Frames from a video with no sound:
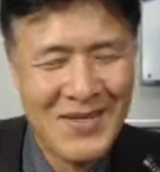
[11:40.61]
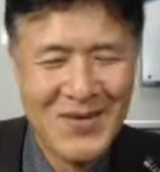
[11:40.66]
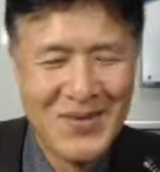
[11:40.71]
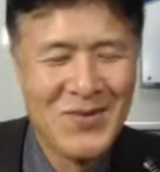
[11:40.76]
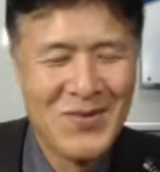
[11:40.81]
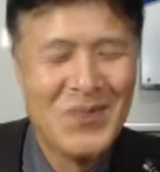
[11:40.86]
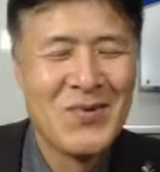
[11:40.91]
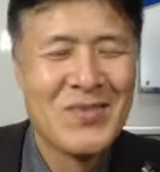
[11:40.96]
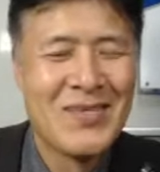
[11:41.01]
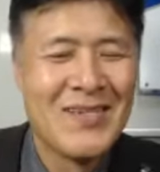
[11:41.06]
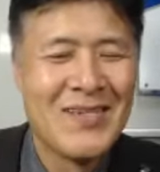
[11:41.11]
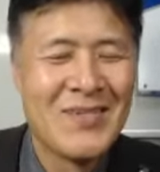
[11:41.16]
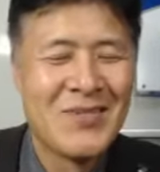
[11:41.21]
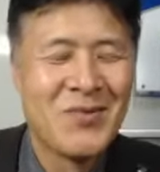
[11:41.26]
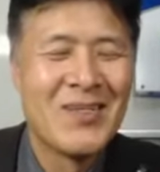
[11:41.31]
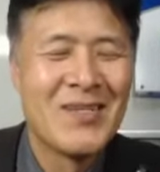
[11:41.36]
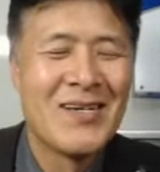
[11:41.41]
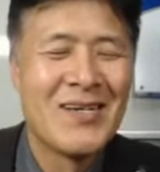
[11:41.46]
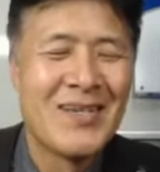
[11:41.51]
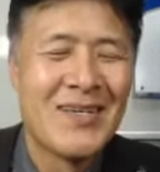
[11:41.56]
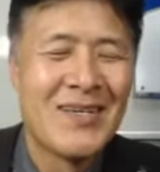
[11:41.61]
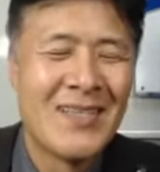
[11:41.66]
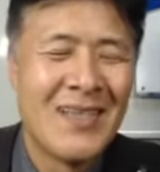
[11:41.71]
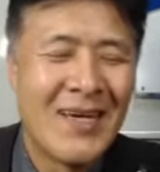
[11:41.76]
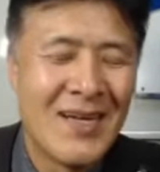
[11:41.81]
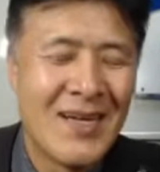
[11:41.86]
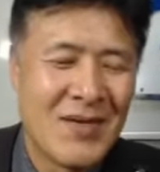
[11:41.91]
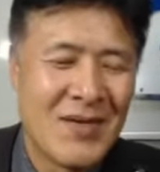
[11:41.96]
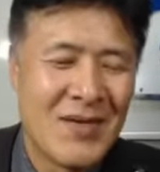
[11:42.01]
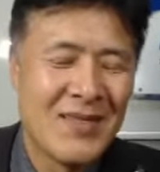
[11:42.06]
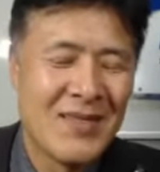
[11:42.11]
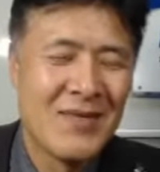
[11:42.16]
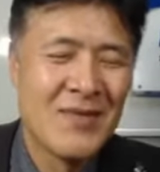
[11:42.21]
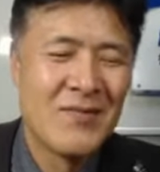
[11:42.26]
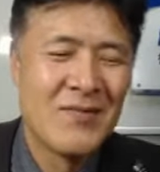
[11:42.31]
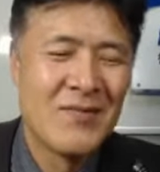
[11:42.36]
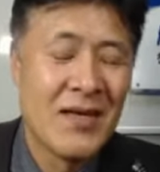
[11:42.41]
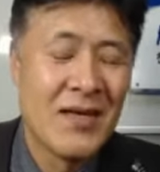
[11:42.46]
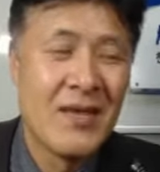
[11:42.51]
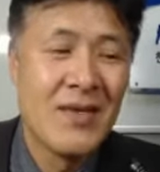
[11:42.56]
그거는 제가 조사를 갖다 안 해봤기
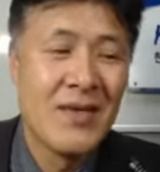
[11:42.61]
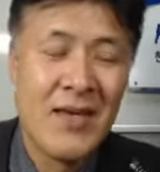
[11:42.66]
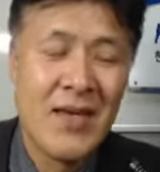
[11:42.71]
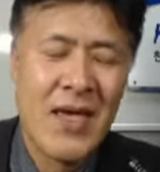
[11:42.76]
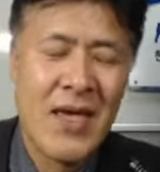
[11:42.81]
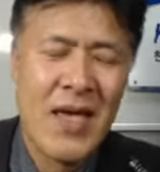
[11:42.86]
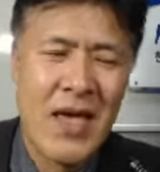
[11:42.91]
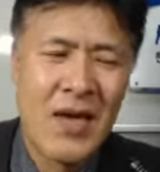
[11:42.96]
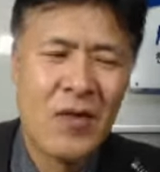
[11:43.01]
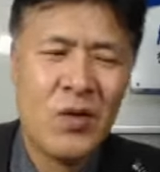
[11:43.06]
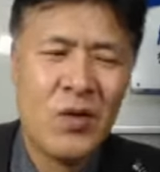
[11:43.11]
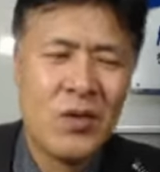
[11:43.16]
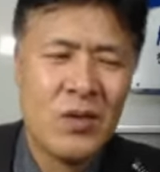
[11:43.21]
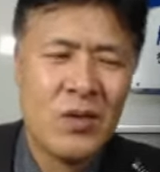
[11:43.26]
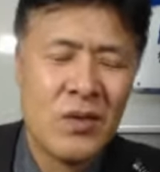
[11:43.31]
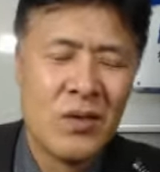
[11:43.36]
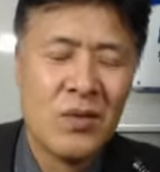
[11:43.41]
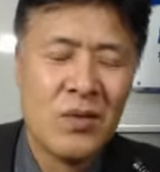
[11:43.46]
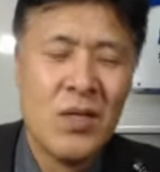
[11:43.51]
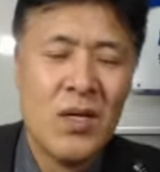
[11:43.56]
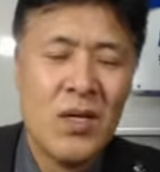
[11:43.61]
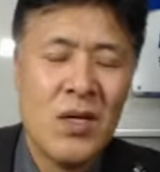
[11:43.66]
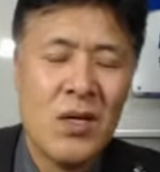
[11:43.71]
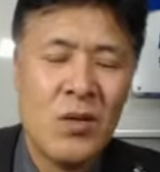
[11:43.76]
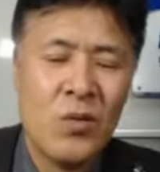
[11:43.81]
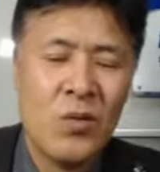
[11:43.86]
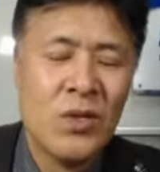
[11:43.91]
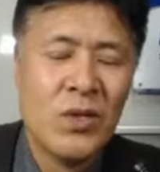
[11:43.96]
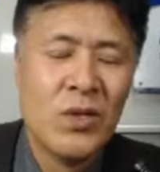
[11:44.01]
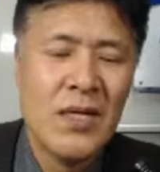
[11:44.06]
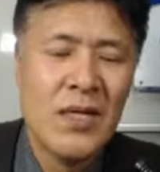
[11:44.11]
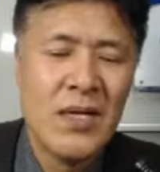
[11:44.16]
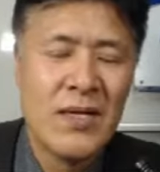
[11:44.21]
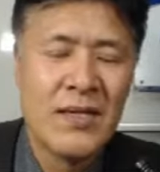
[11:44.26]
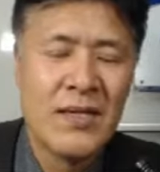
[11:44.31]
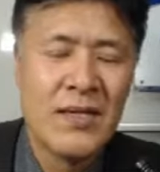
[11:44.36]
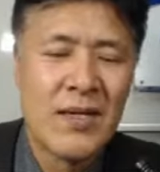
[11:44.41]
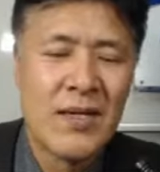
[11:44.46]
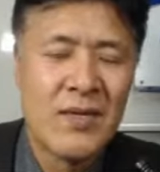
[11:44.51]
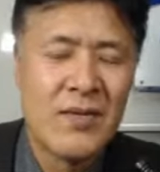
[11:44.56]
때문에 이거 우리나라
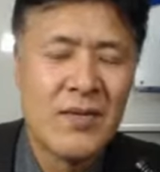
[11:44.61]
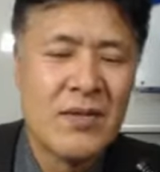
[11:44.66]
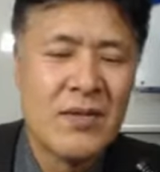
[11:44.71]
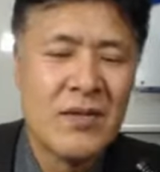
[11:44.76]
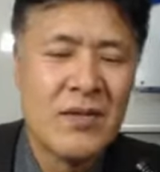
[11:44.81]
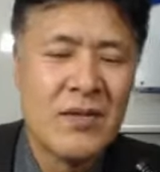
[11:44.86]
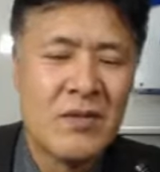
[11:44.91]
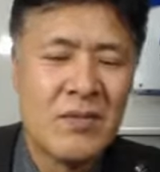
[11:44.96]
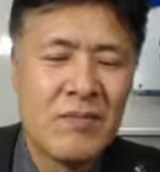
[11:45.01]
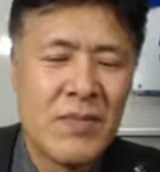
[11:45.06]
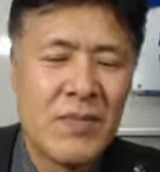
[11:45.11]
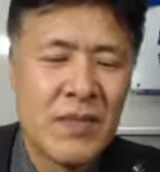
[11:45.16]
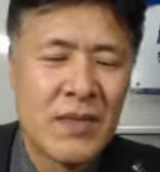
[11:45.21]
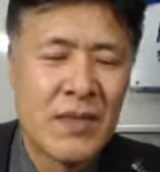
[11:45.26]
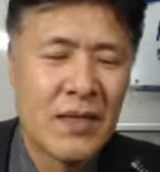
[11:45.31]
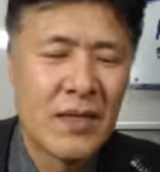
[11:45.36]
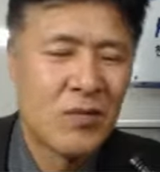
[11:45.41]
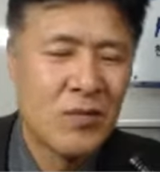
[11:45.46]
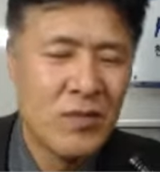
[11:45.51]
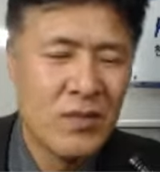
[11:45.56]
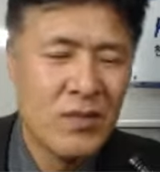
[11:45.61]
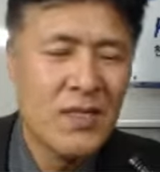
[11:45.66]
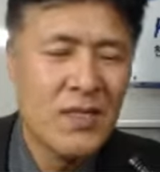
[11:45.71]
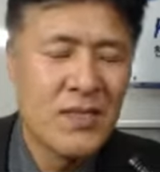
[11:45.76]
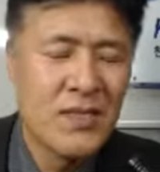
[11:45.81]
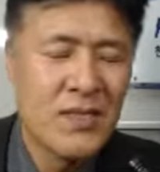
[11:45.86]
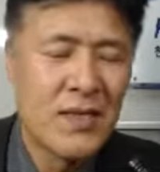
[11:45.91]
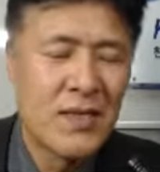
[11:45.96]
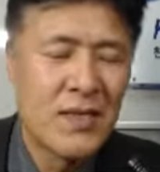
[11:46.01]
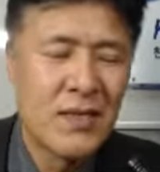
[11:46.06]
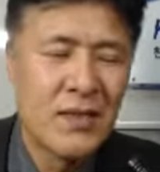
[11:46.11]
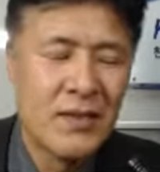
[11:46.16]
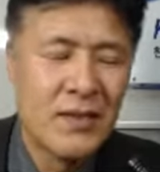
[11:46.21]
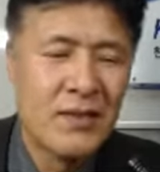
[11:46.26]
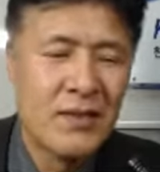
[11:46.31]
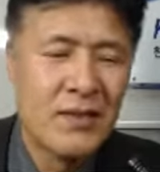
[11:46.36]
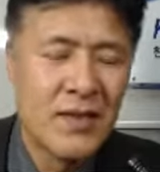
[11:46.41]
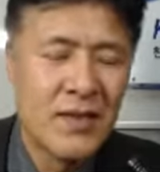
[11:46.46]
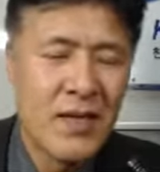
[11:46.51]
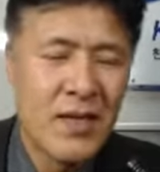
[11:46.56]
사람들 국내 시장은
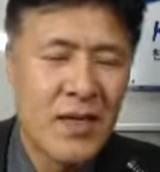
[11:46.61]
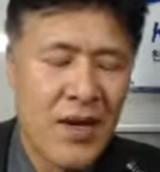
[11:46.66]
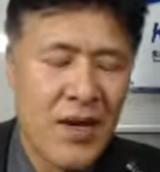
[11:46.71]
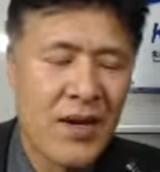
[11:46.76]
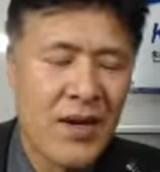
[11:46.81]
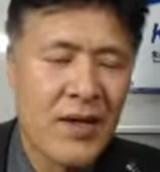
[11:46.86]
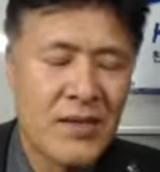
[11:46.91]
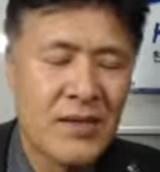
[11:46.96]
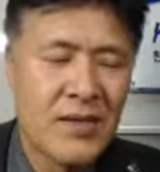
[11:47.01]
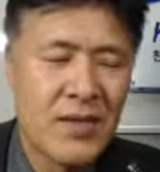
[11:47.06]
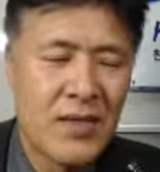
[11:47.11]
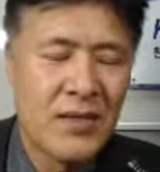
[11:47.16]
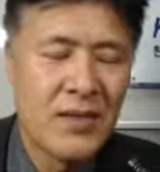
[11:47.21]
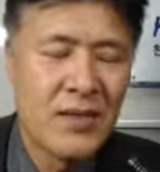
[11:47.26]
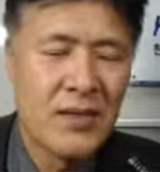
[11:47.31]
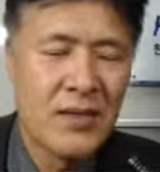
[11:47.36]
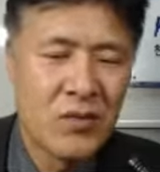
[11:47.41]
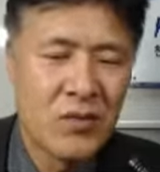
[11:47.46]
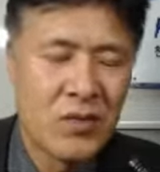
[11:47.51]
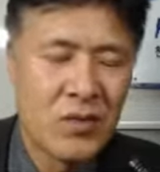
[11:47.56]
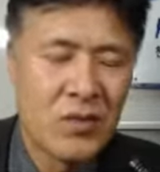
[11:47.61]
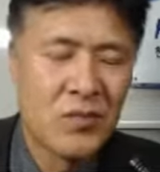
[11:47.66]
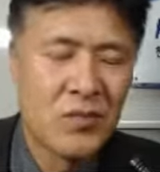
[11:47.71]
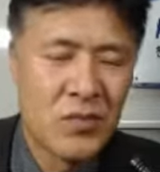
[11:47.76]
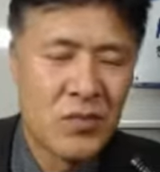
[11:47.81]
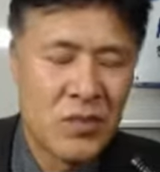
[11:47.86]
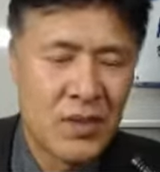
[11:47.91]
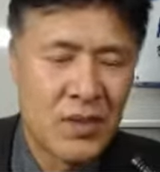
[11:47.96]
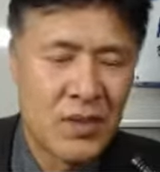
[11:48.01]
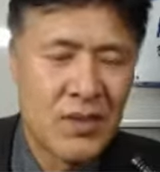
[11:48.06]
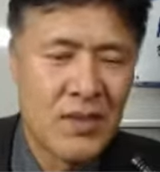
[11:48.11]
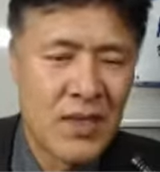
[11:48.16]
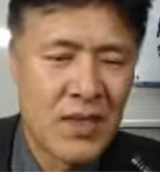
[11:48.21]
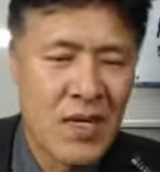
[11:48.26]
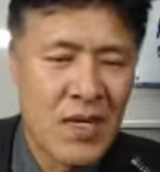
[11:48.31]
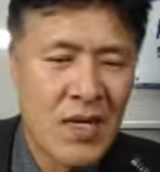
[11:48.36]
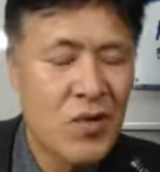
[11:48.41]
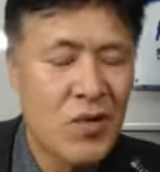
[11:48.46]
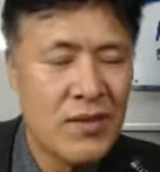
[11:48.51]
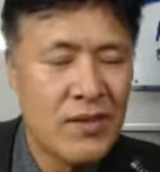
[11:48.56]
있는데 해외 시장이
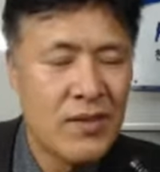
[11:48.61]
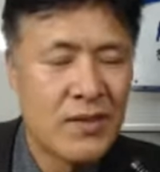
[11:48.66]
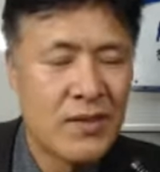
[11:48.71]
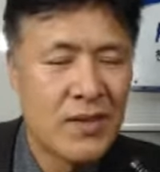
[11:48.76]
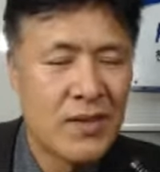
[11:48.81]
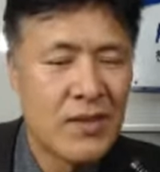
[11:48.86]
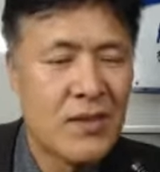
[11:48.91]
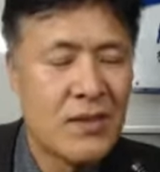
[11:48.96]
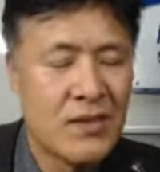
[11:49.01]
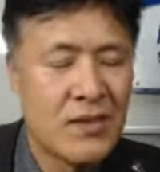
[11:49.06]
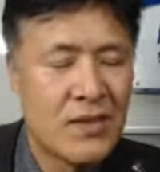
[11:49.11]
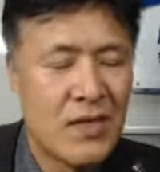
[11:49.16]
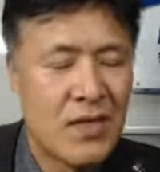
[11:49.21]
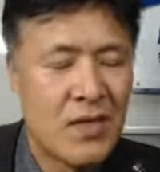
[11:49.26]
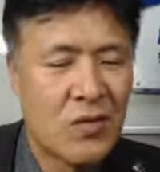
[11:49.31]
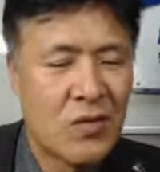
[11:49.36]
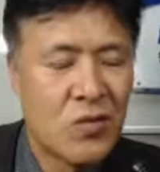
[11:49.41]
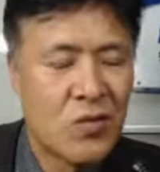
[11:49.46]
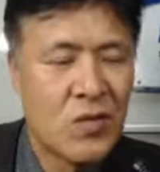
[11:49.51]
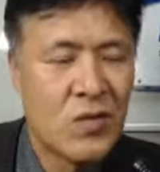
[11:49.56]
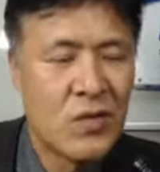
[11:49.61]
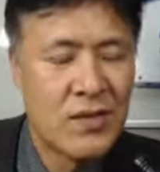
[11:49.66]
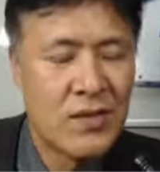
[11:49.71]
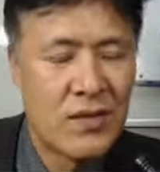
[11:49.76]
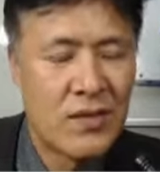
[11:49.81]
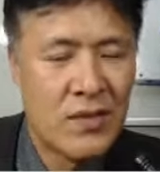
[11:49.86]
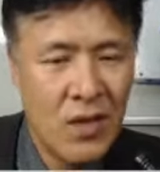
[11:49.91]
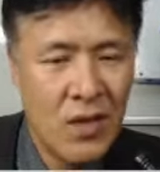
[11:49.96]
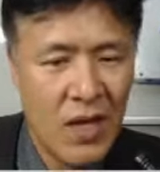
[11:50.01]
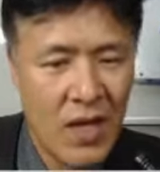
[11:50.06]
적다라고 했을 때는 이 시장 규모에서